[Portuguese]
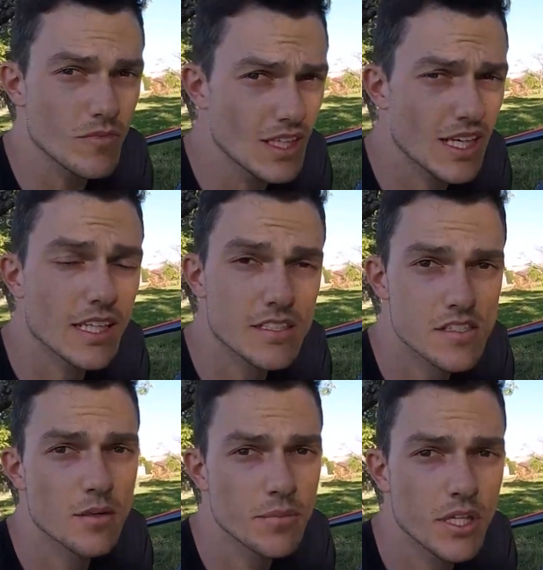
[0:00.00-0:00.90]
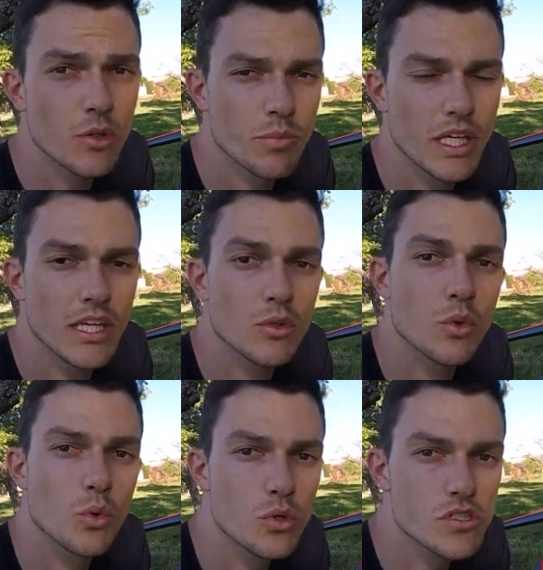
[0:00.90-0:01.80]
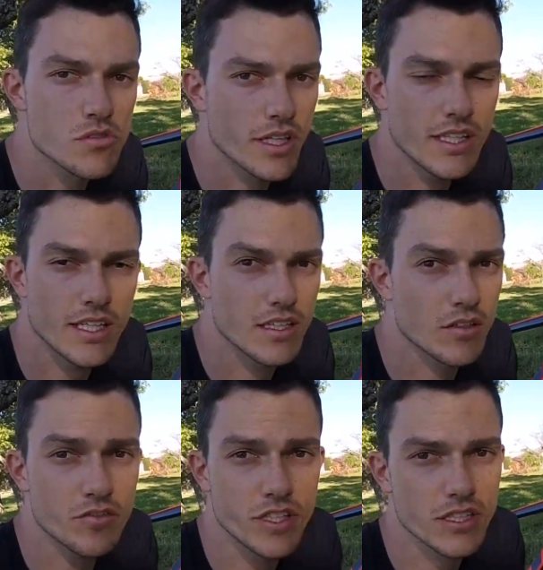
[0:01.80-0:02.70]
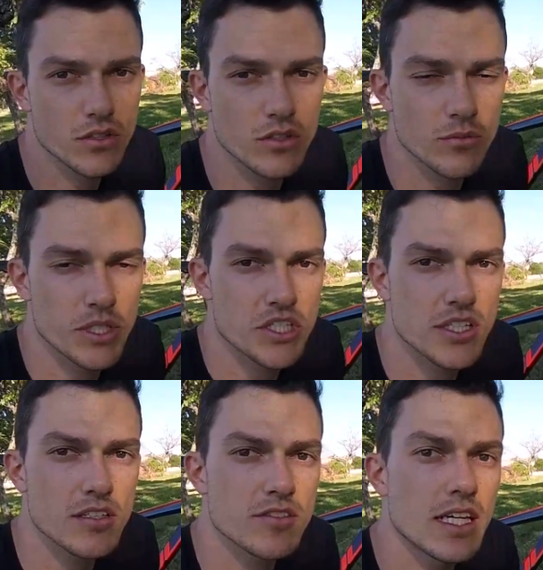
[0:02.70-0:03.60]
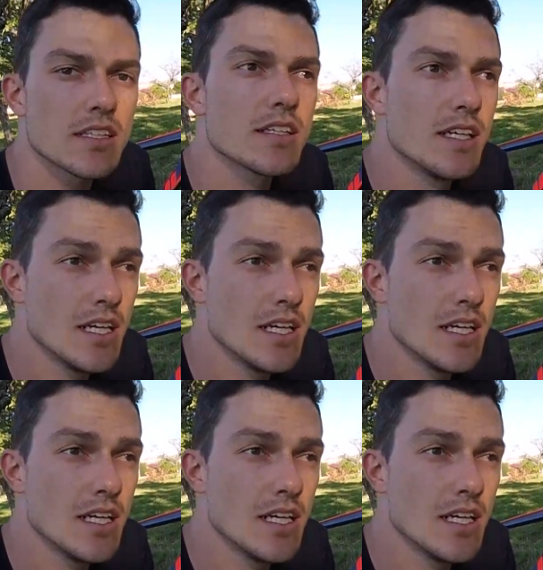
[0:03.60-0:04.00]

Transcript: ela sempre tem um pequeno curso ainda, ela não fica totalmente travada,